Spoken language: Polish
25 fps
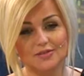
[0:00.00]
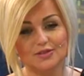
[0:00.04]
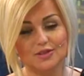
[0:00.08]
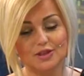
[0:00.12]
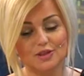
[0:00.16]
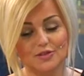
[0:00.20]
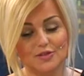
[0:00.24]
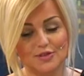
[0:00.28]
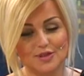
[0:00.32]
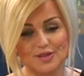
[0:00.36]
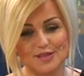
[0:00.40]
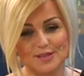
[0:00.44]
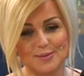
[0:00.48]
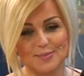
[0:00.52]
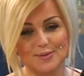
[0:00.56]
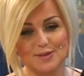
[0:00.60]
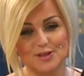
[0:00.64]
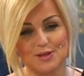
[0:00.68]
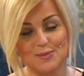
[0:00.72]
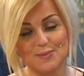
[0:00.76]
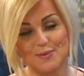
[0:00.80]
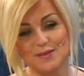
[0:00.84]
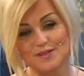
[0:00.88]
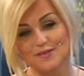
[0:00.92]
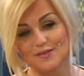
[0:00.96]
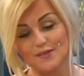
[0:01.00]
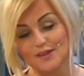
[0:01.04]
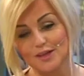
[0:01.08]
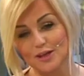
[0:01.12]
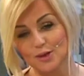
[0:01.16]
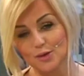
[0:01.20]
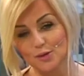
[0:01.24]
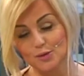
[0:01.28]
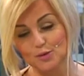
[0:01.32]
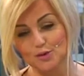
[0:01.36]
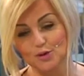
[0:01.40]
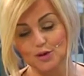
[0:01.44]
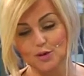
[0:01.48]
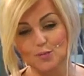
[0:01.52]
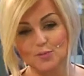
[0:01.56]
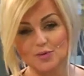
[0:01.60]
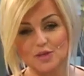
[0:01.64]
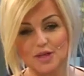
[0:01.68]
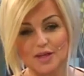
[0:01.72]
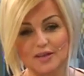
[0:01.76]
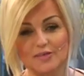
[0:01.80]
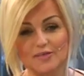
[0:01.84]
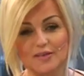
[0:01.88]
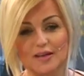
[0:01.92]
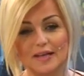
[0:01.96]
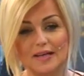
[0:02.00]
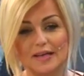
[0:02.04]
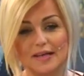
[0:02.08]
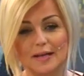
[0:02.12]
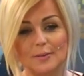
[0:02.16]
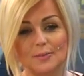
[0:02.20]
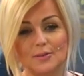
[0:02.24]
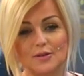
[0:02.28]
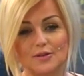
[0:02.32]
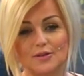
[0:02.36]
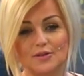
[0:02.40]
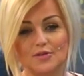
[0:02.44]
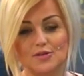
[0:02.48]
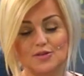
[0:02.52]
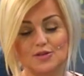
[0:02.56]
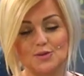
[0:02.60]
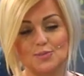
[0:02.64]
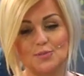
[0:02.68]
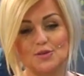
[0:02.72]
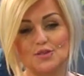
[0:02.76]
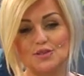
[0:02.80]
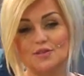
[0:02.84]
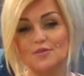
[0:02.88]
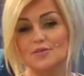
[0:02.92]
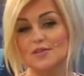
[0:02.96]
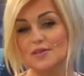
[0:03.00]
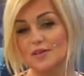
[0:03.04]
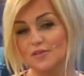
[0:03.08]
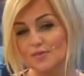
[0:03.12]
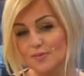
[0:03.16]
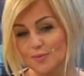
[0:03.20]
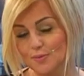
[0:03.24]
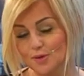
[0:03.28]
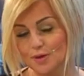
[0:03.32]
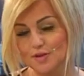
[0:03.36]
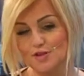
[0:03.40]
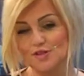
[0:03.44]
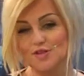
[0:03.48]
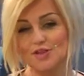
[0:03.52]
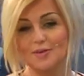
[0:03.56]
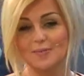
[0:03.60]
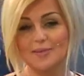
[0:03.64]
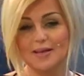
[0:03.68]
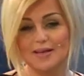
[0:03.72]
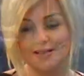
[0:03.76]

W tej chwili zapraszam Państwa na krótką przerwę. Po niej widzimy się z nowym gościem, jak